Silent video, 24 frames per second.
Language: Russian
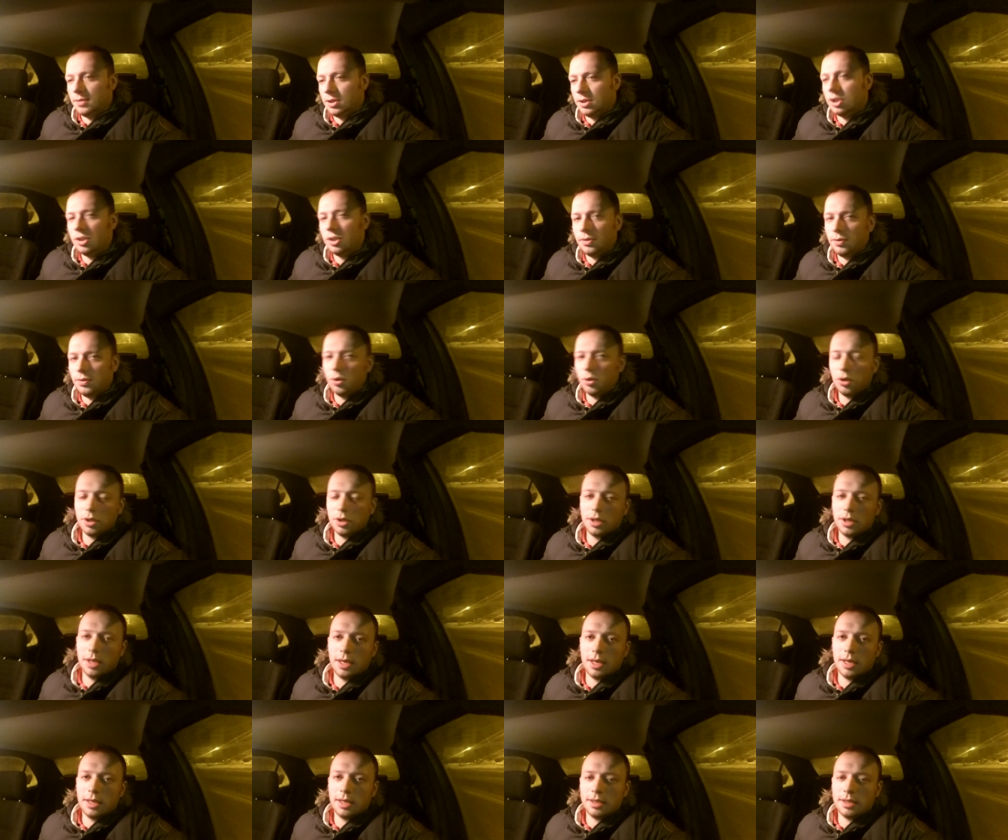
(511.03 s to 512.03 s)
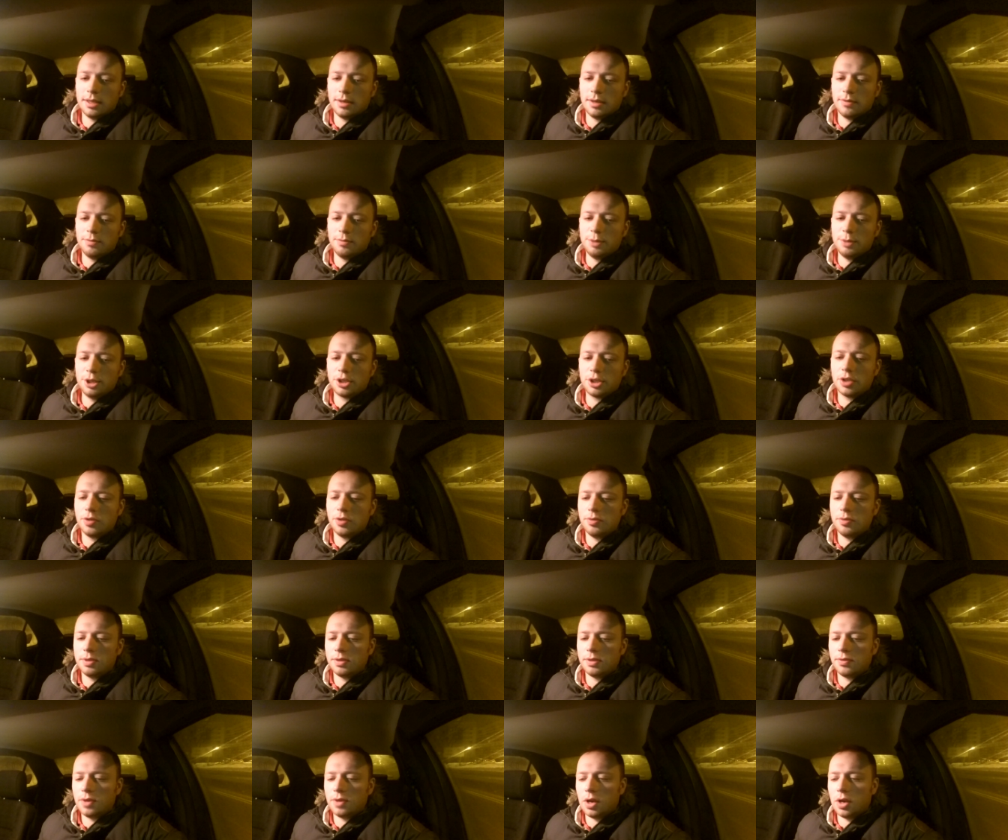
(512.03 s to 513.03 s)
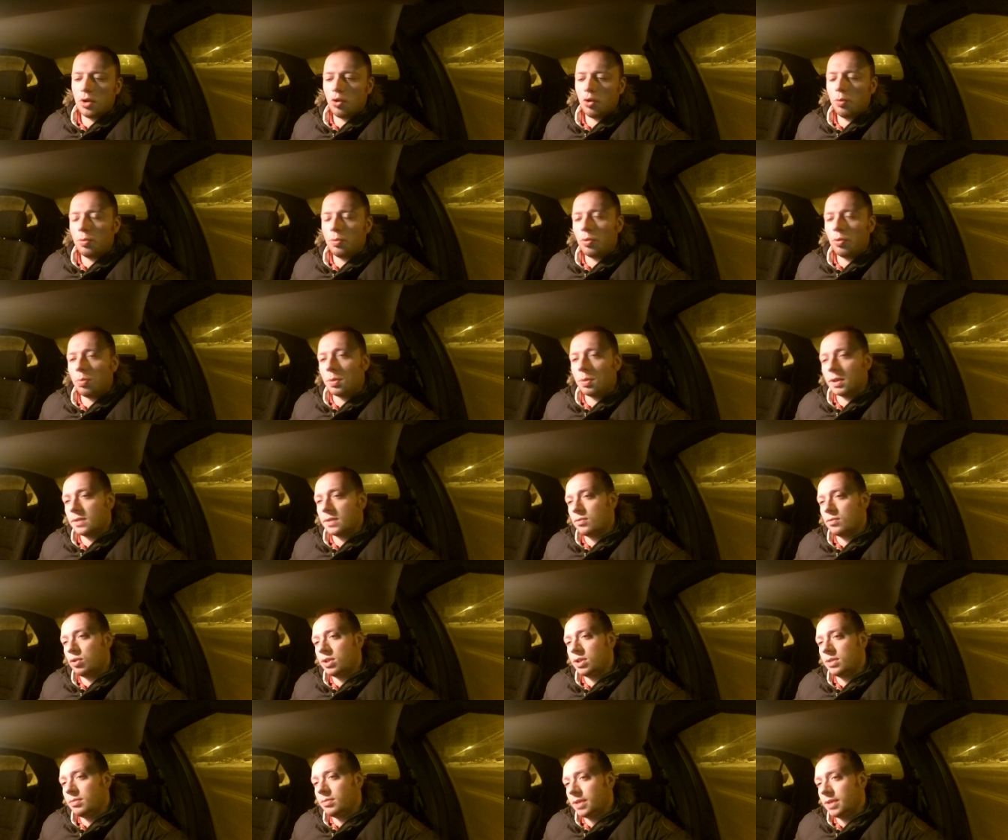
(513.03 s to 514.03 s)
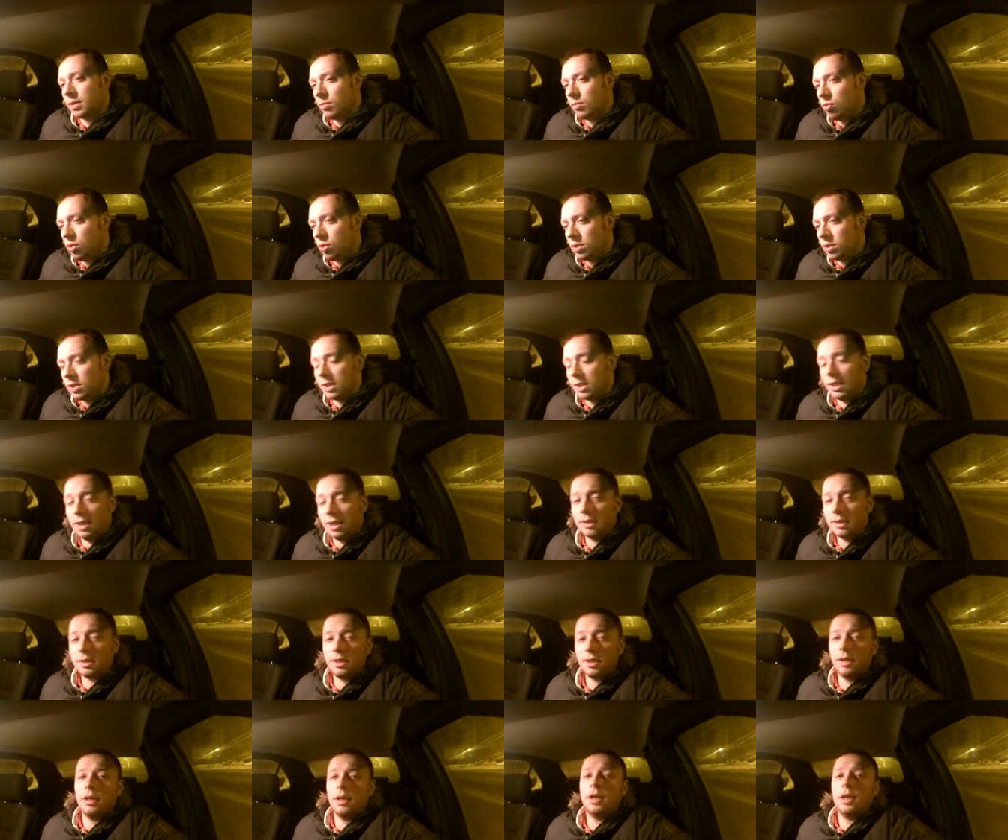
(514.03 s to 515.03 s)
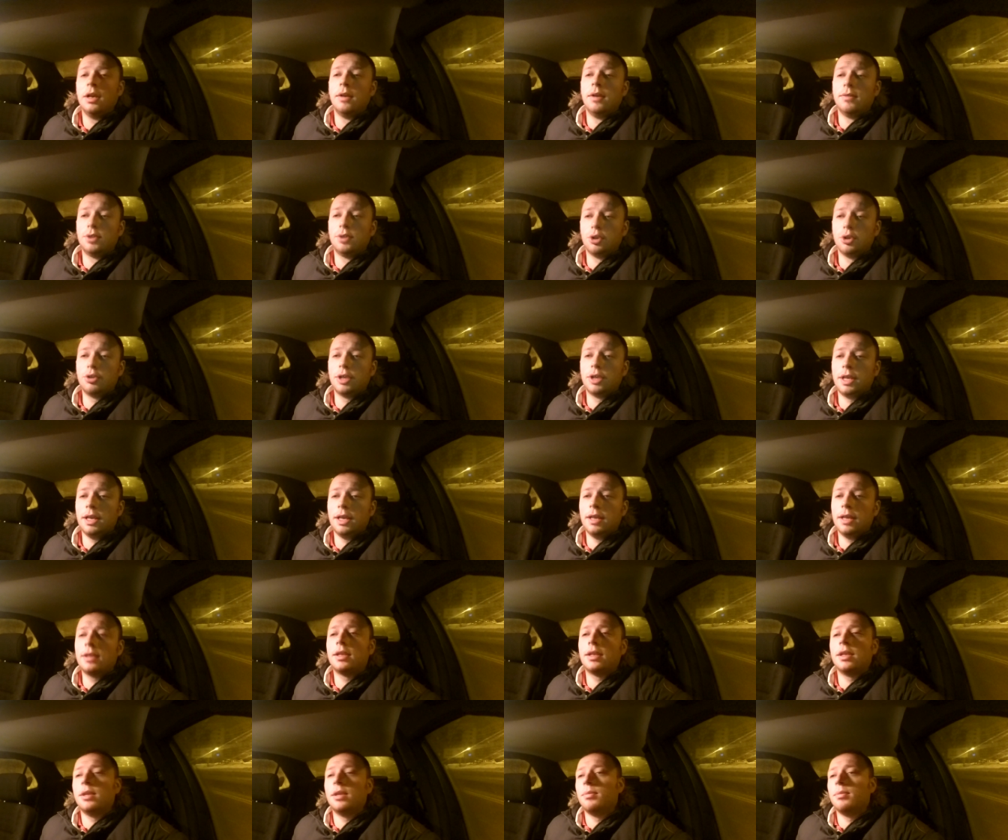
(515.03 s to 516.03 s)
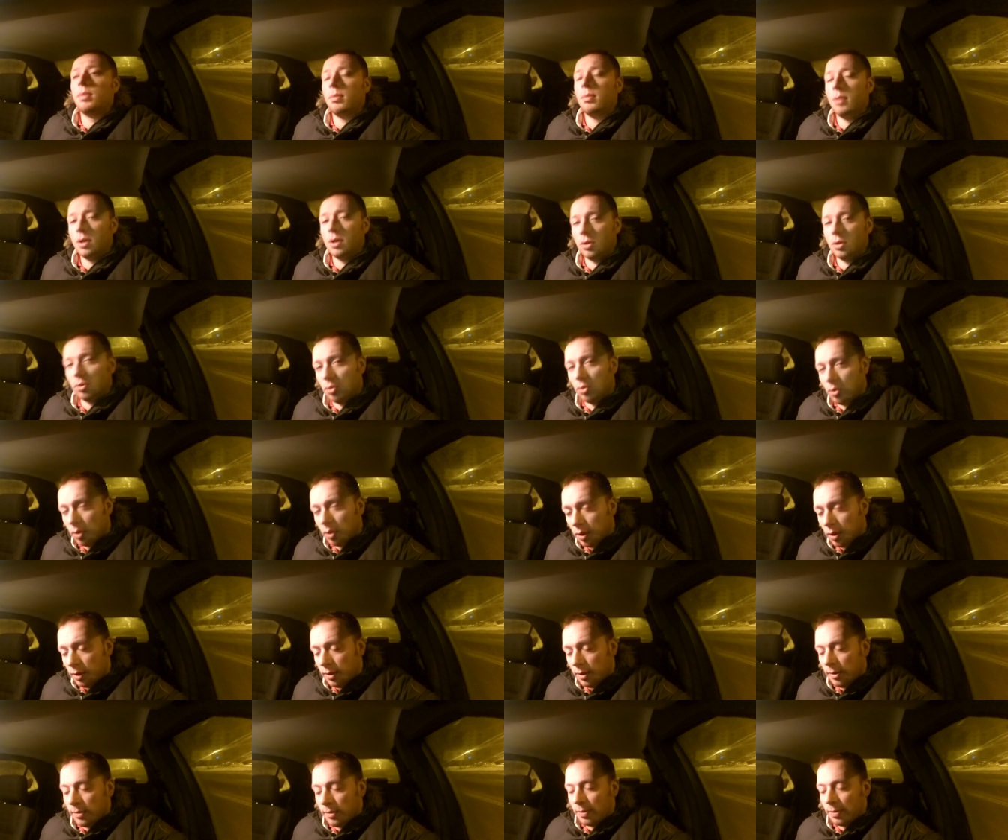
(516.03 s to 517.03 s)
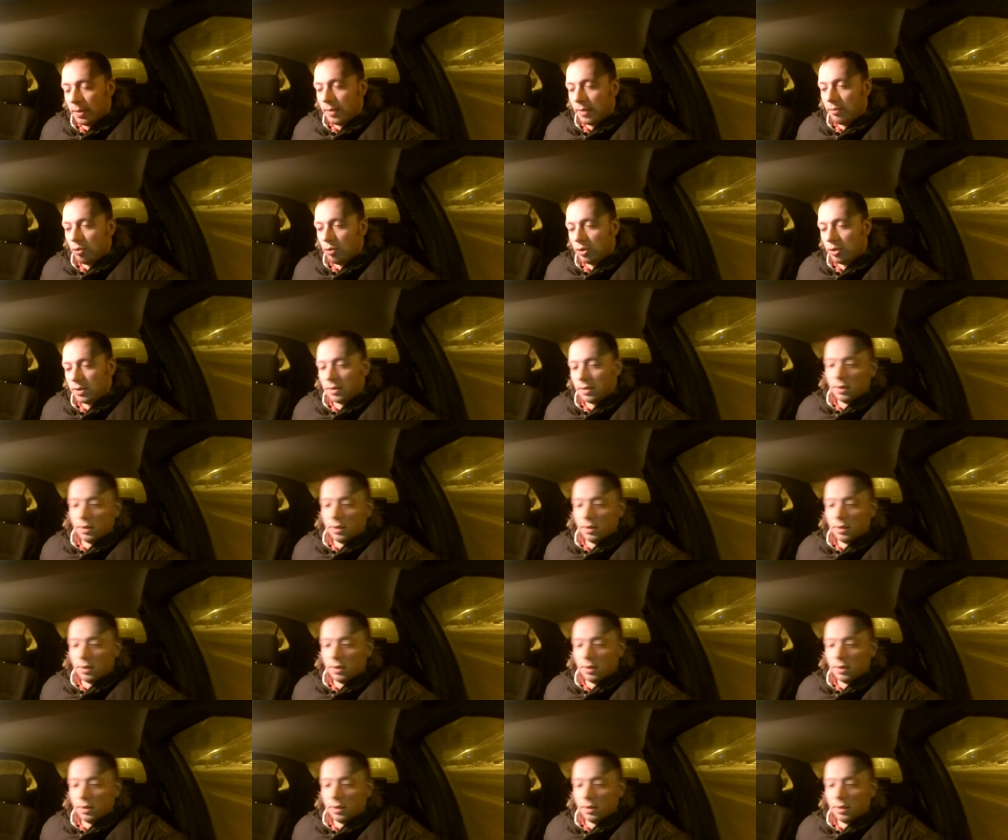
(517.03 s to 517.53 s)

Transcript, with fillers: И четвертое, это вмешиваемся в коробку, производим ремонт, если все-таки это не помогло. Вот.